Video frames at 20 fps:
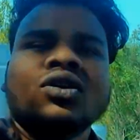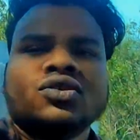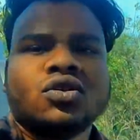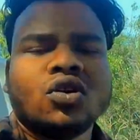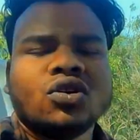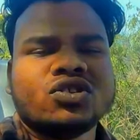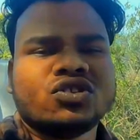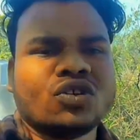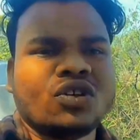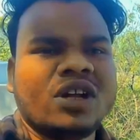সো
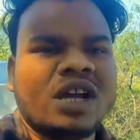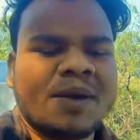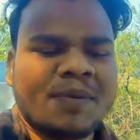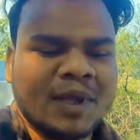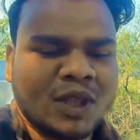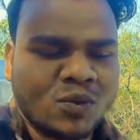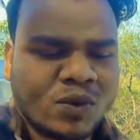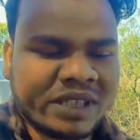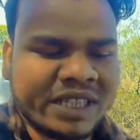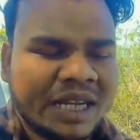চলো
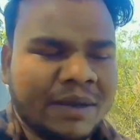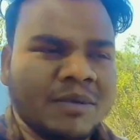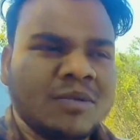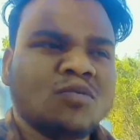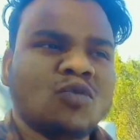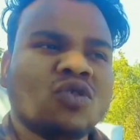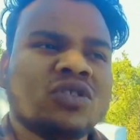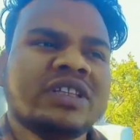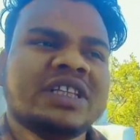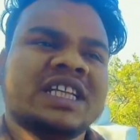এবার তোমাদের আমি
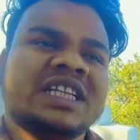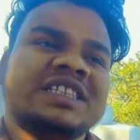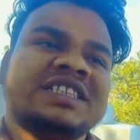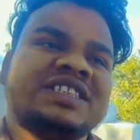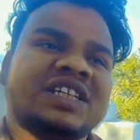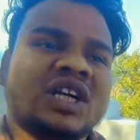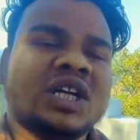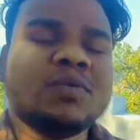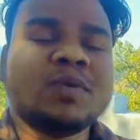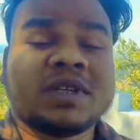মন্দিরের
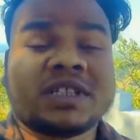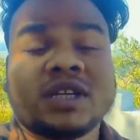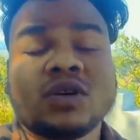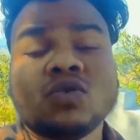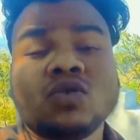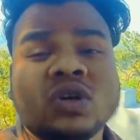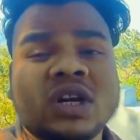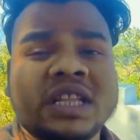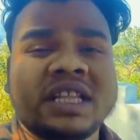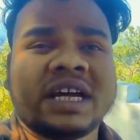চারিপাশটা
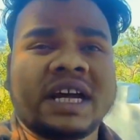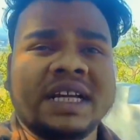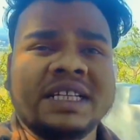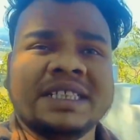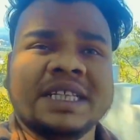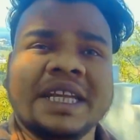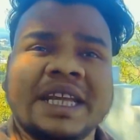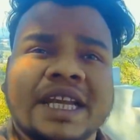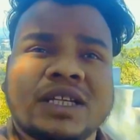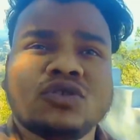ঘুরে দেখাই
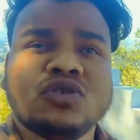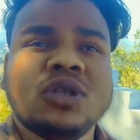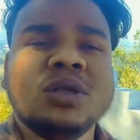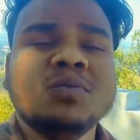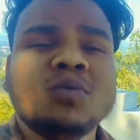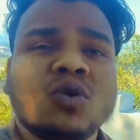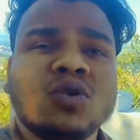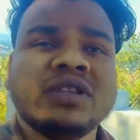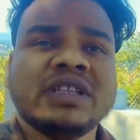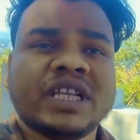যে অ্যাকচুয়ালি
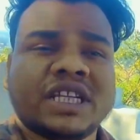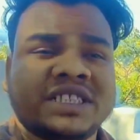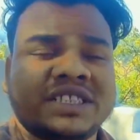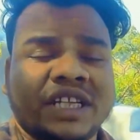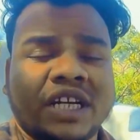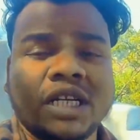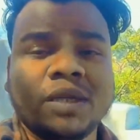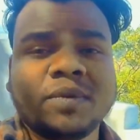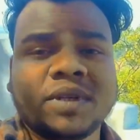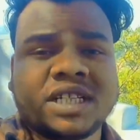মন্দিরের
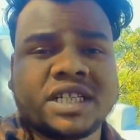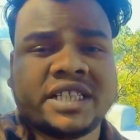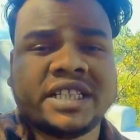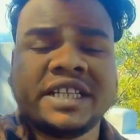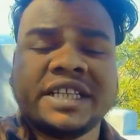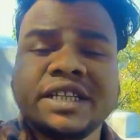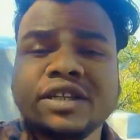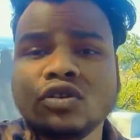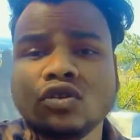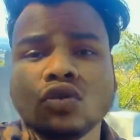চারিপাশটাতে
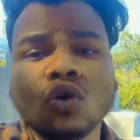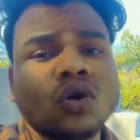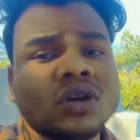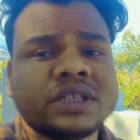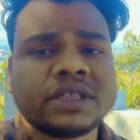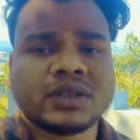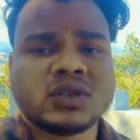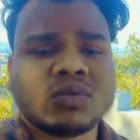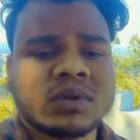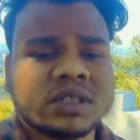কি
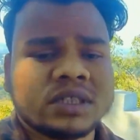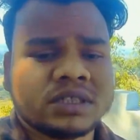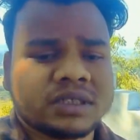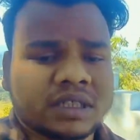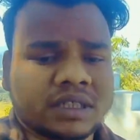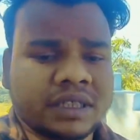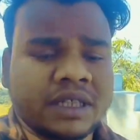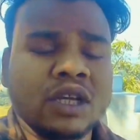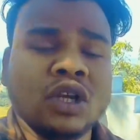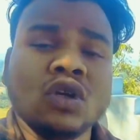রয়েছে তোমাদের
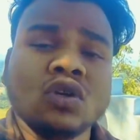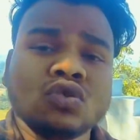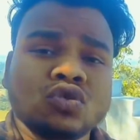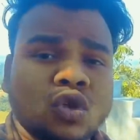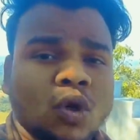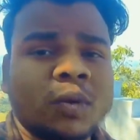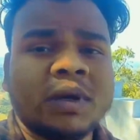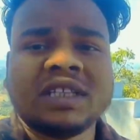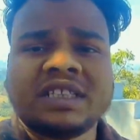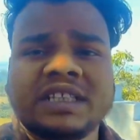সাথে
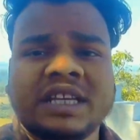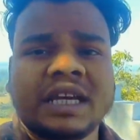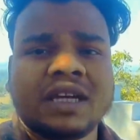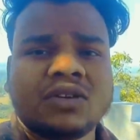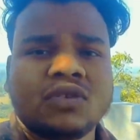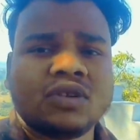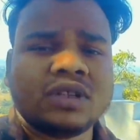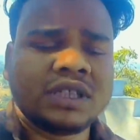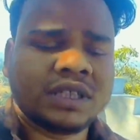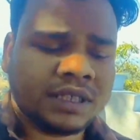সবাই শেয়ার
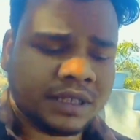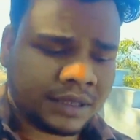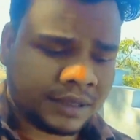করি